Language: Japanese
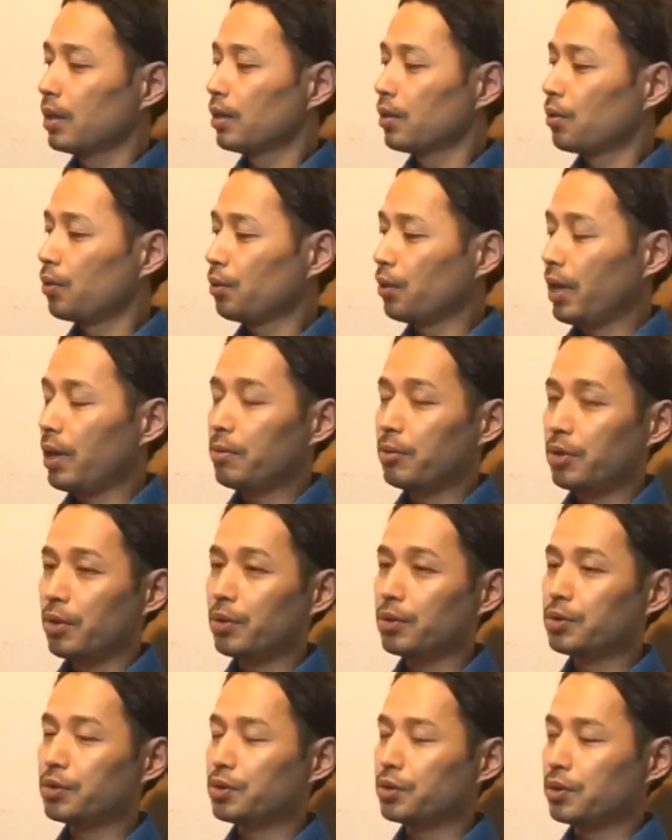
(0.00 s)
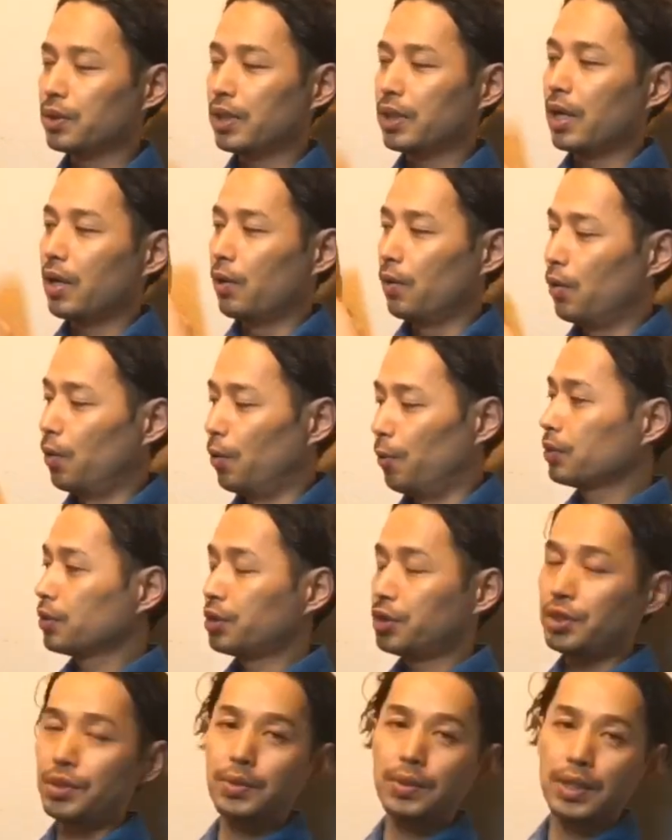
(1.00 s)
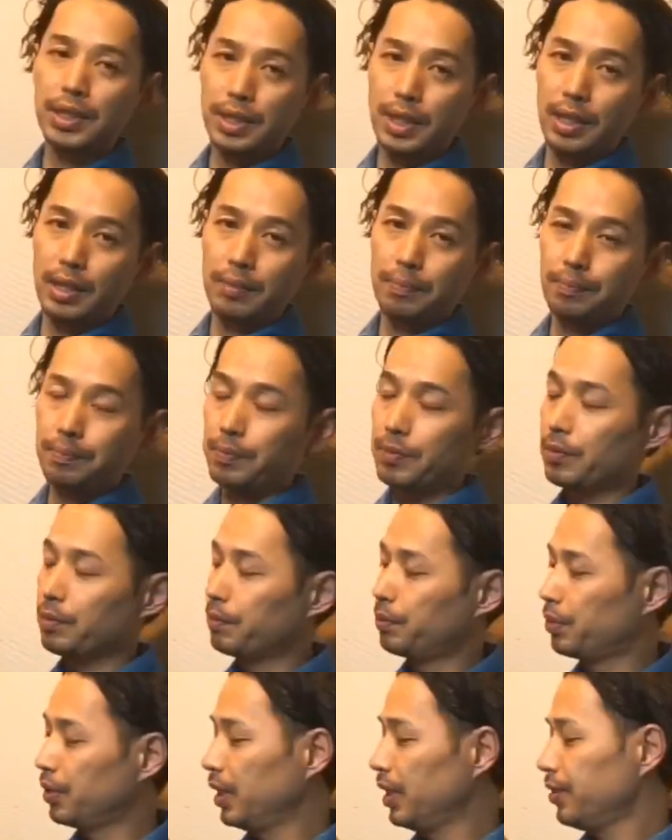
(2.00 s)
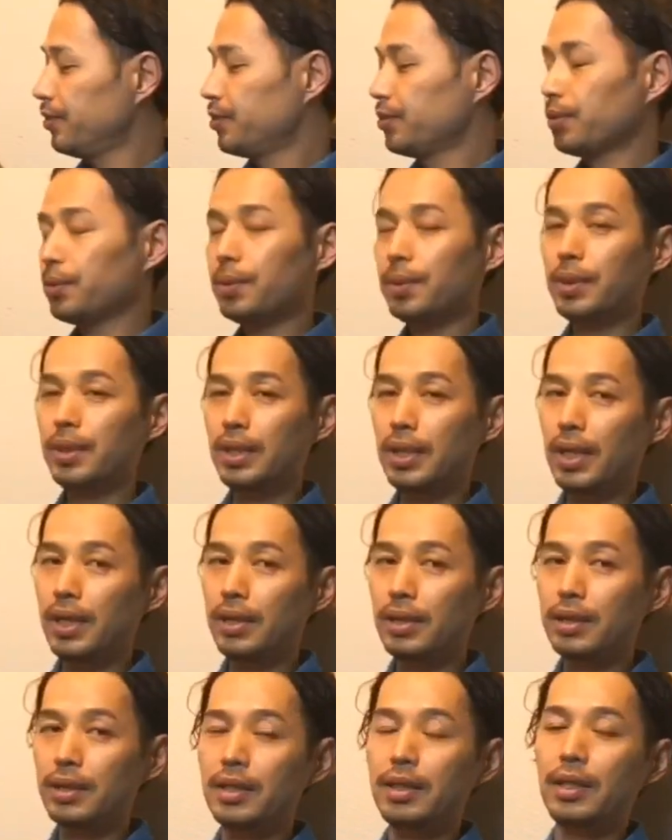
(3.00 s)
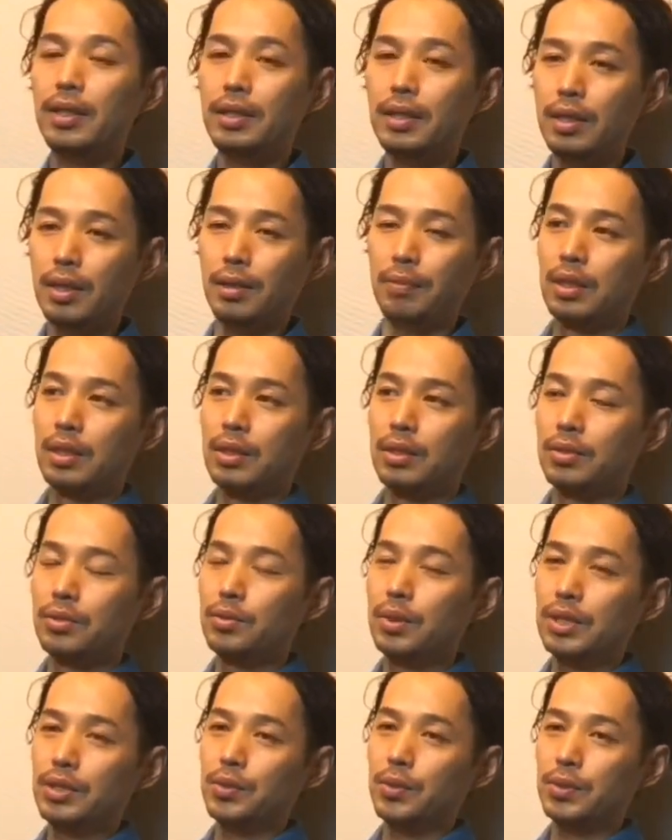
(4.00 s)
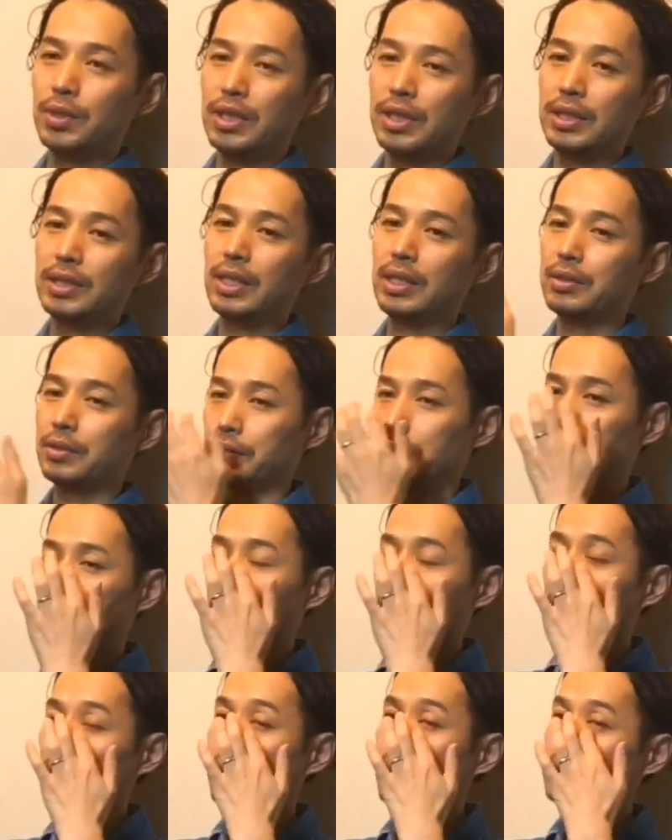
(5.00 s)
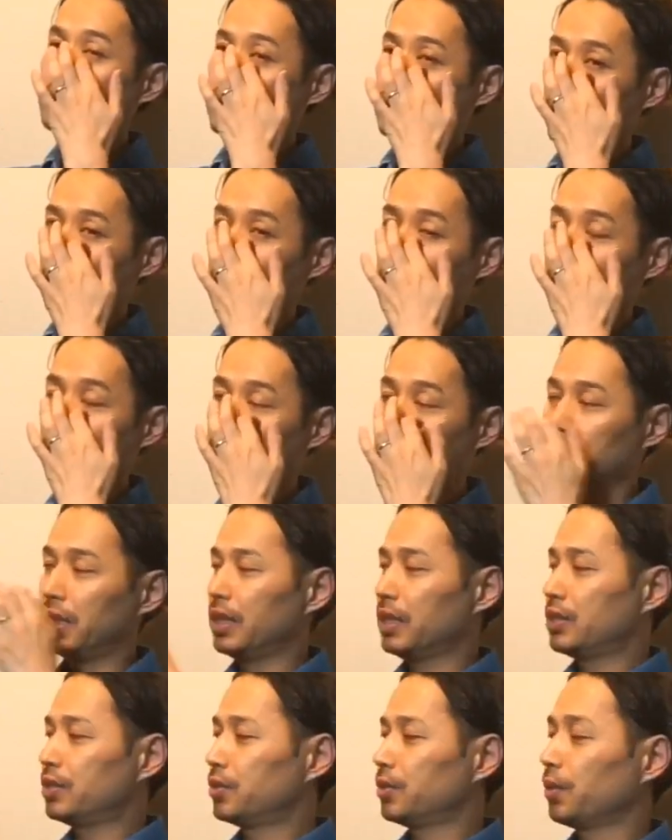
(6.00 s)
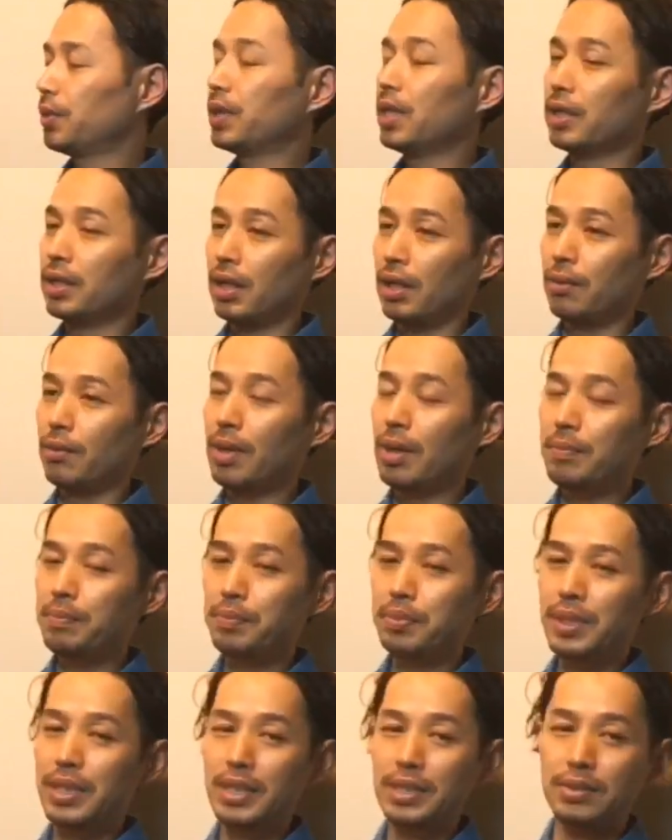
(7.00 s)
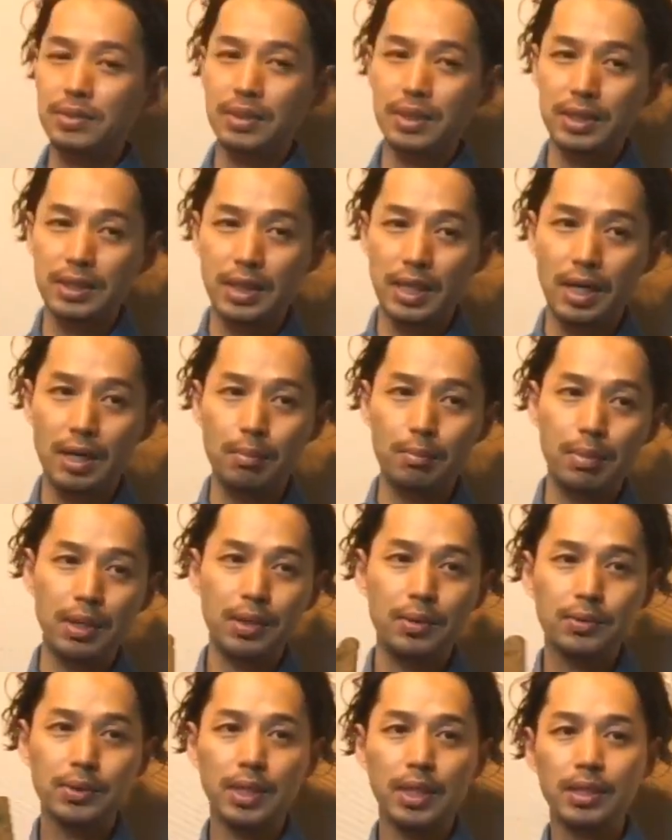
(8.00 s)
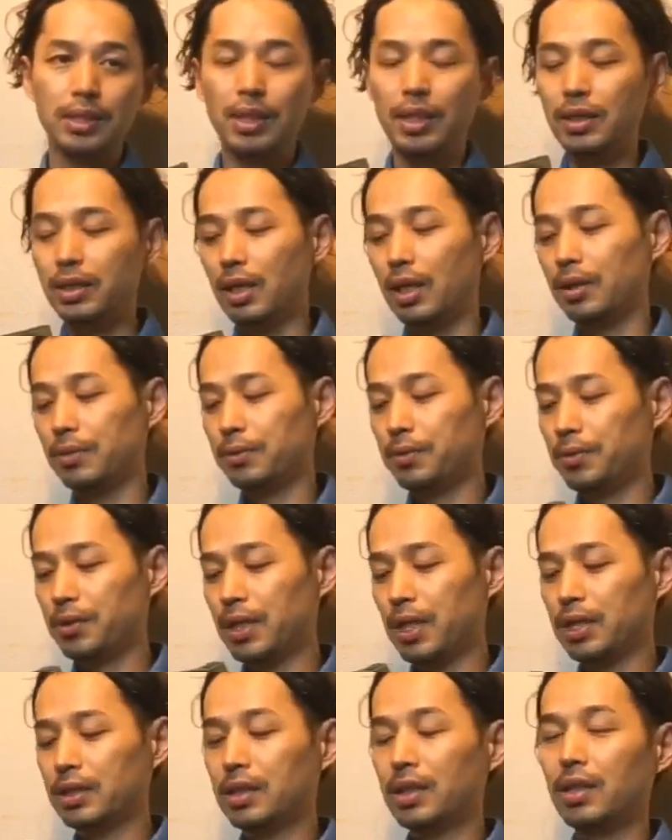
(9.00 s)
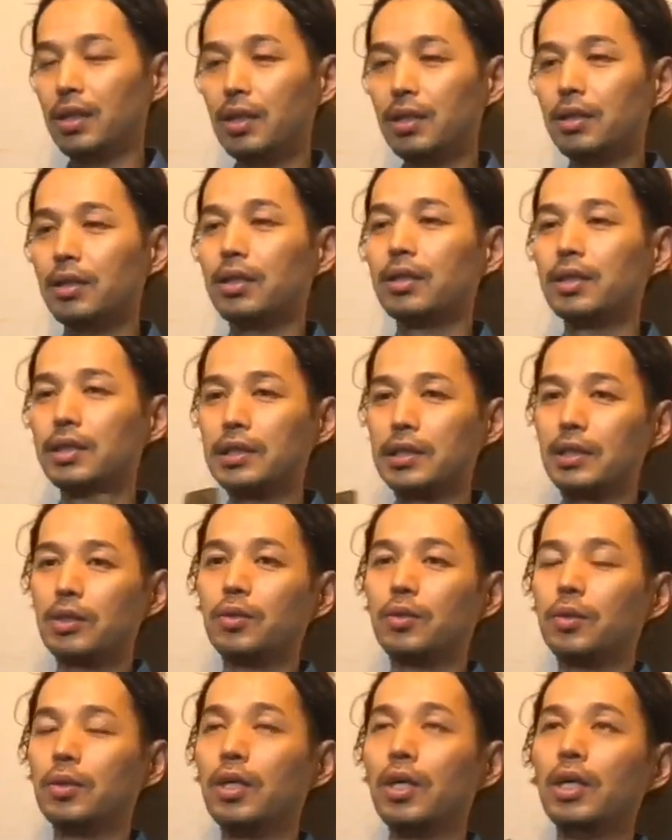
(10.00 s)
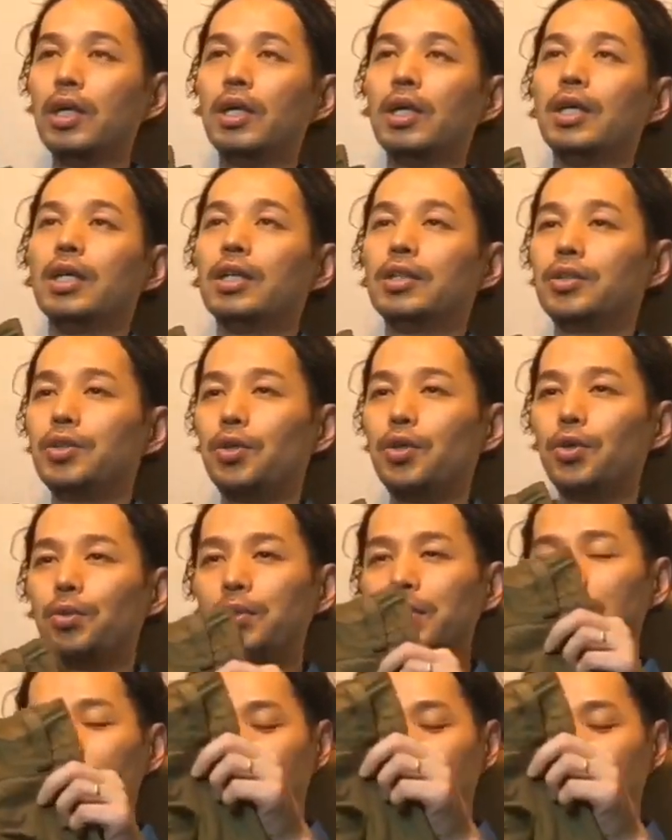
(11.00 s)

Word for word: この エムよんじゅうなな を修理でプリーツを入れらていて、ウエストを小さく加工してプリーツを入れてワンプリーツにして販売をされていた古着屋さんがあったんですけど、それを見た